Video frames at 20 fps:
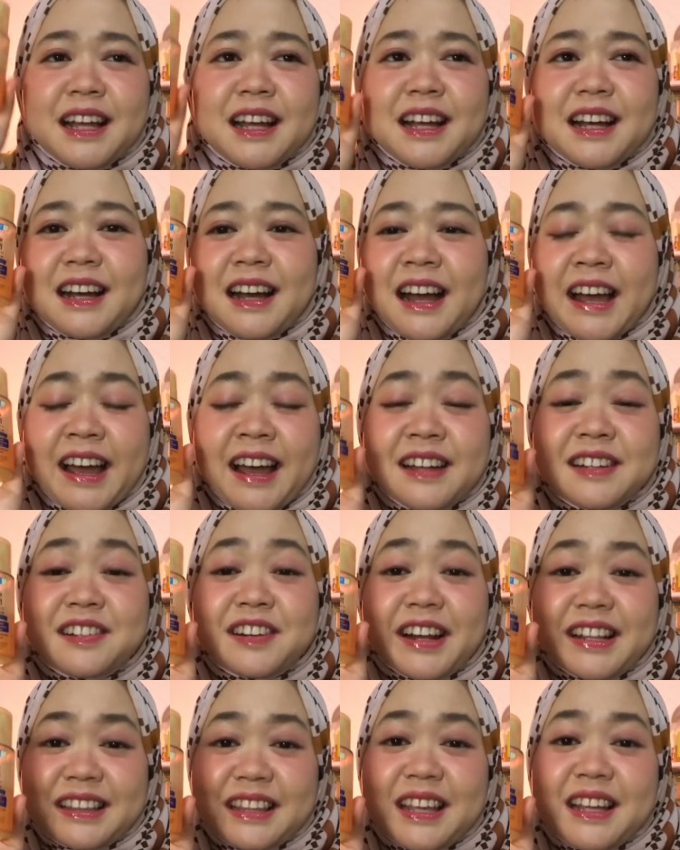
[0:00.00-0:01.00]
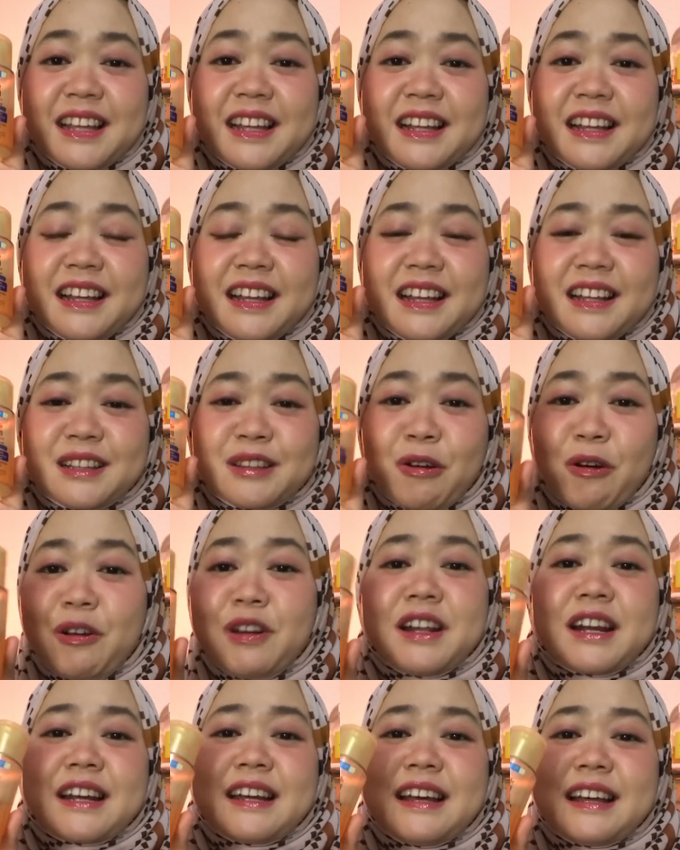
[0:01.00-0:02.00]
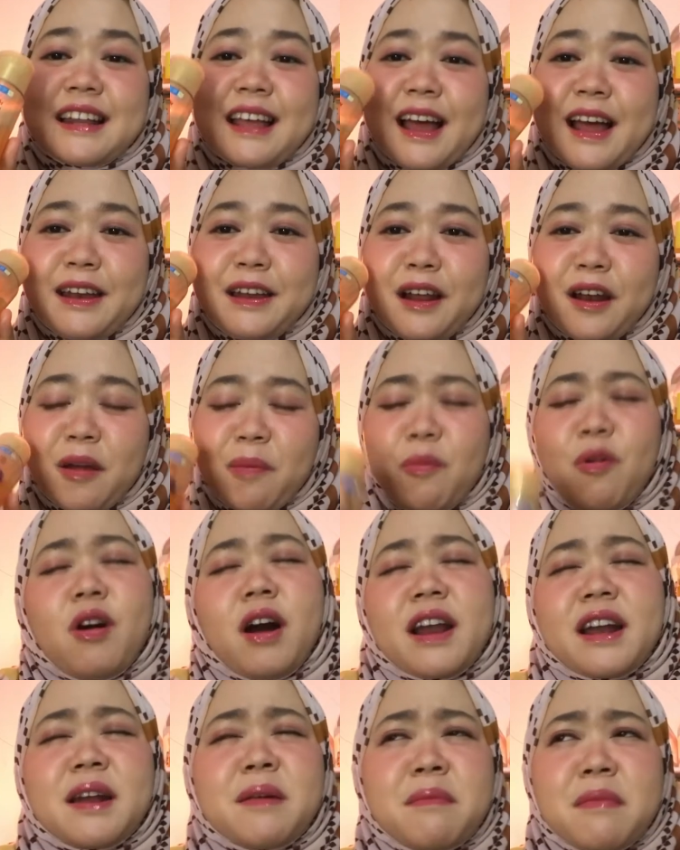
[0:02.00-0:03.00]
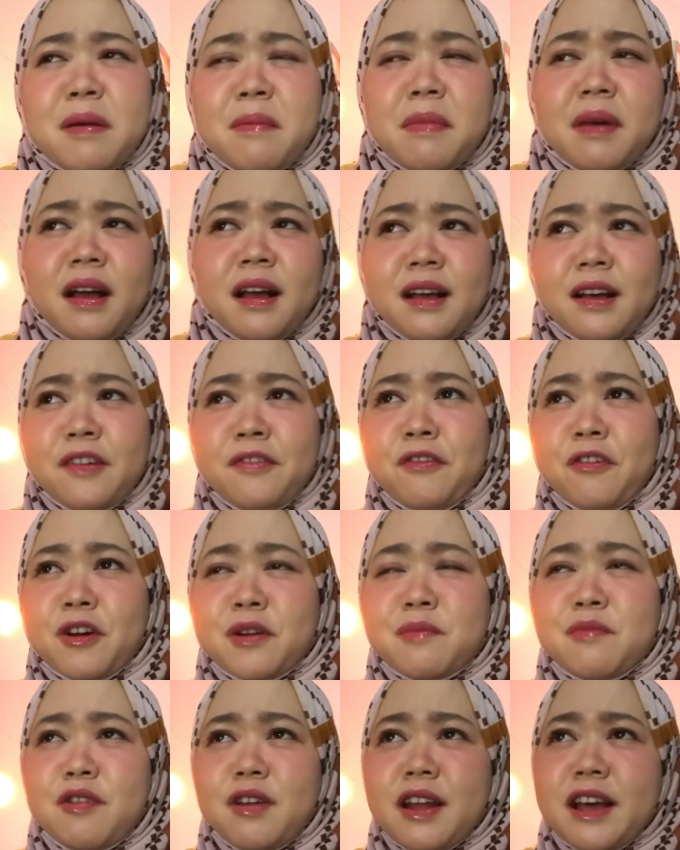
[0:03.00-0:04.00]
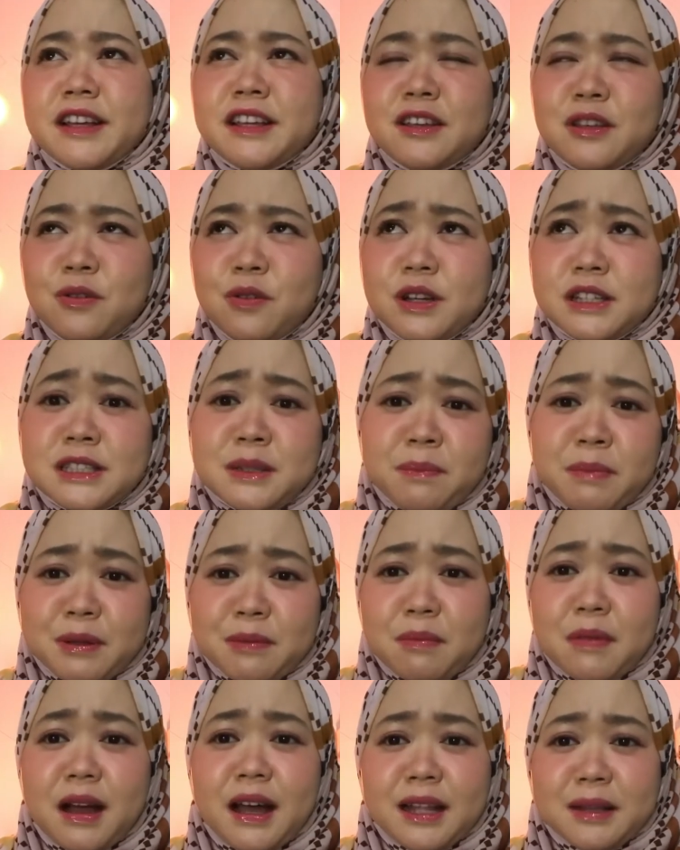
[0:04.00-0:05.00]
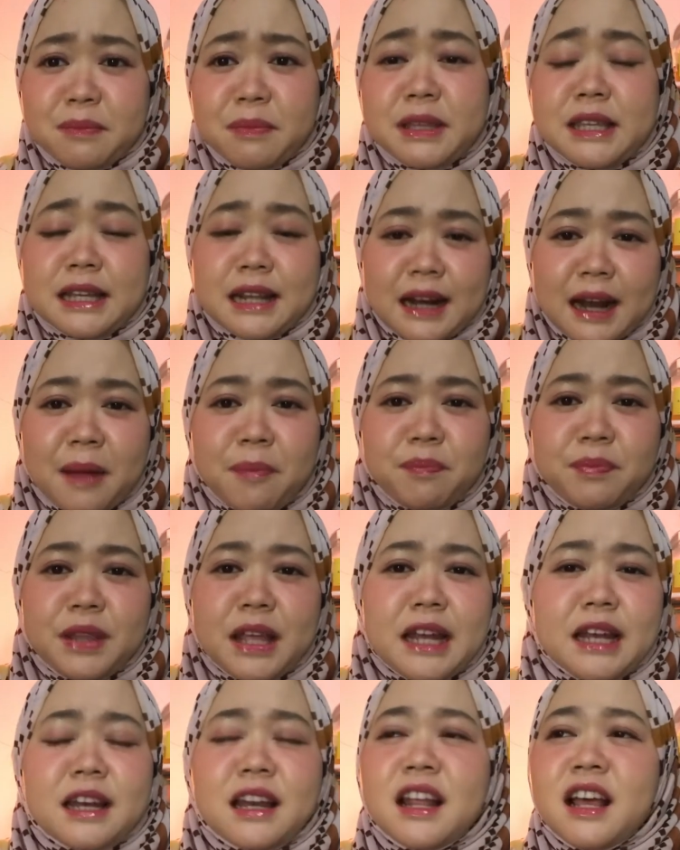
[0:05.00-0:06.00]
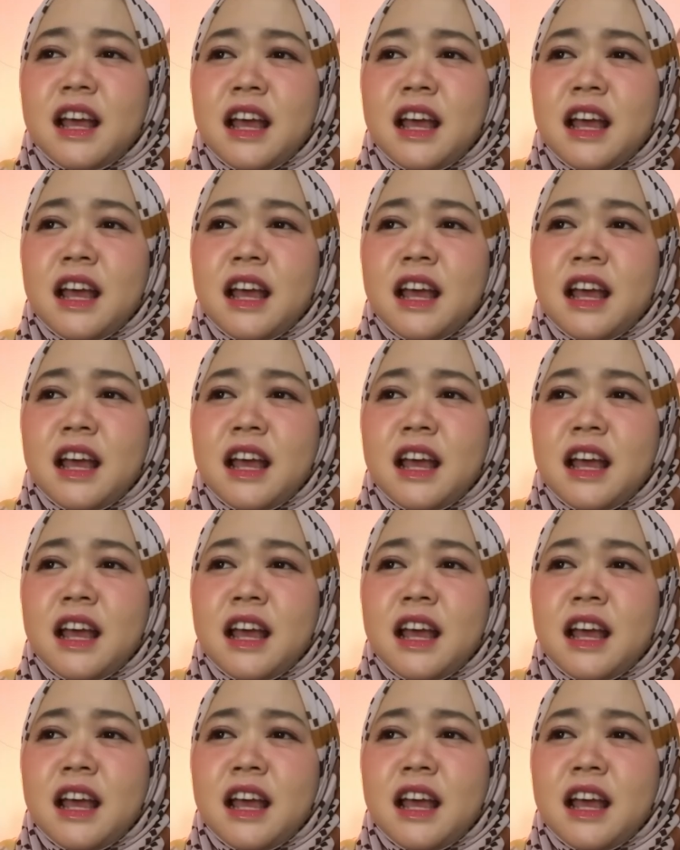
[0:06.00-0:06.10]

hydrating toner dari Hada Lebo karena memang eh, formulanya juga cepat banget menyerap dan